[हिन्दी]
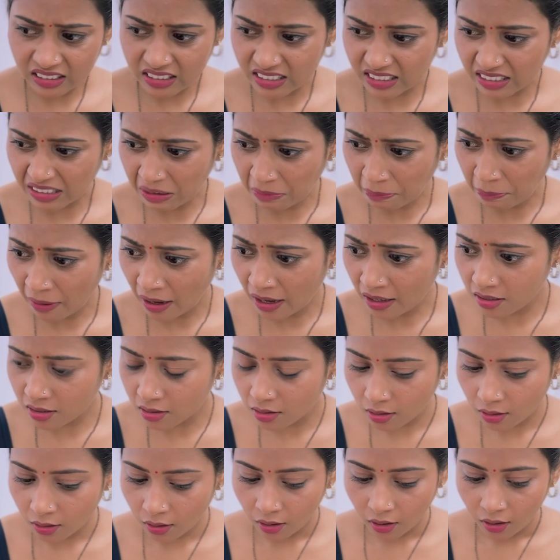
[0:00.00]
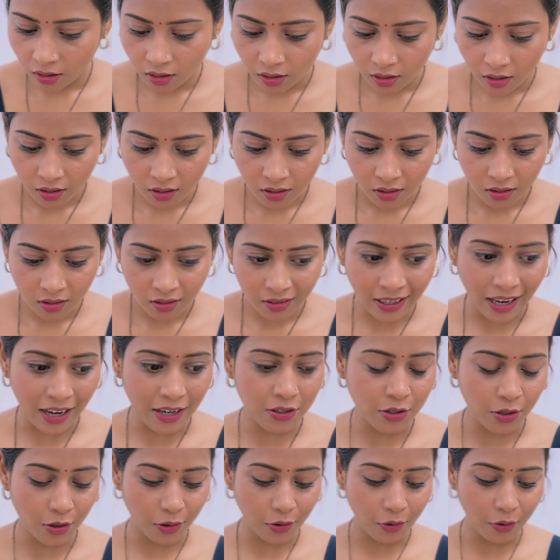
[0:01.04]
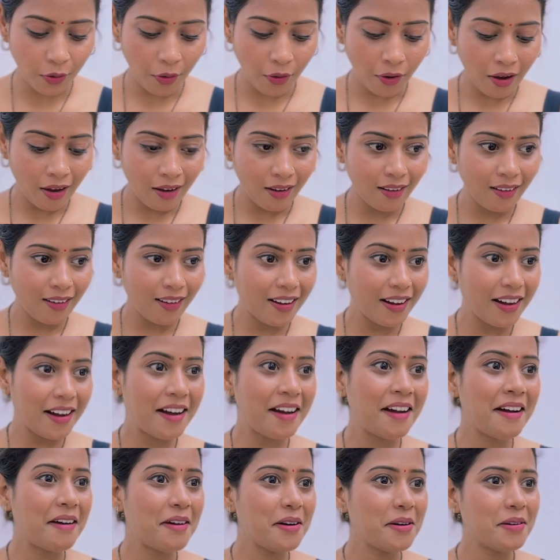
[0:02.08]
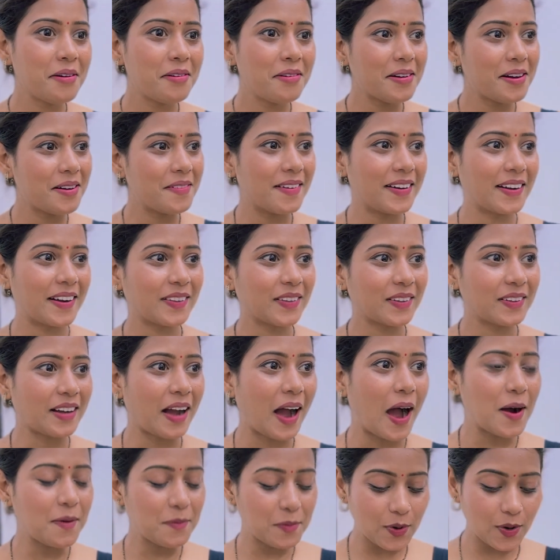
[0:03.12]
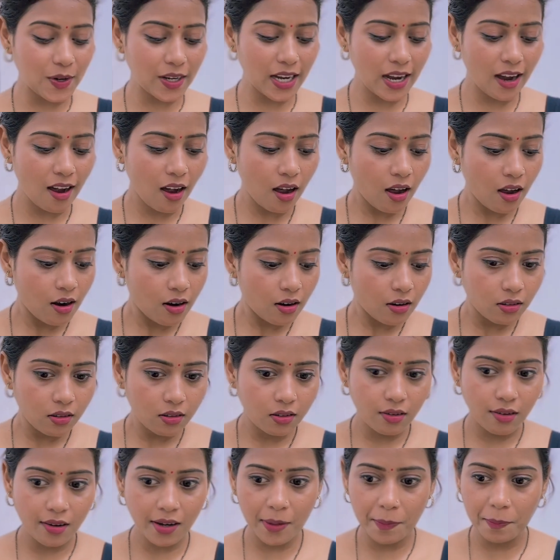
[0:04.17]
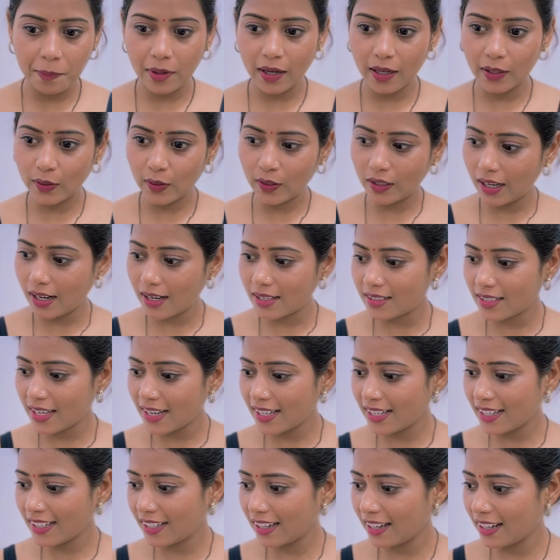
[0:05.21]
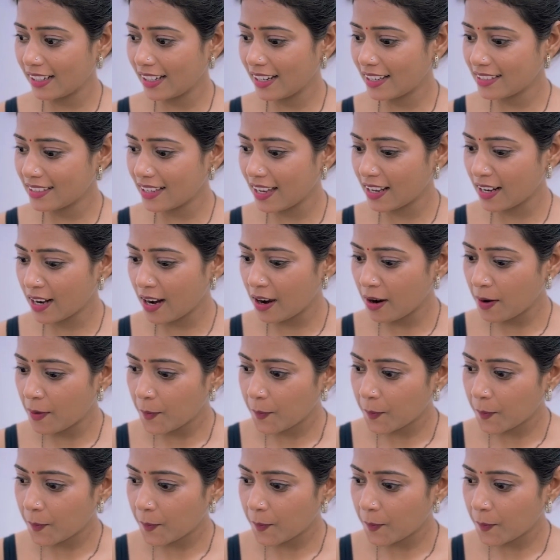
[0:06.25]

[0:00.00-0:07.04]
इसके पास क्या छोड़ो हमारा तो काम हो गया ट्रिप का तो खर्चा ही निकल गया सारा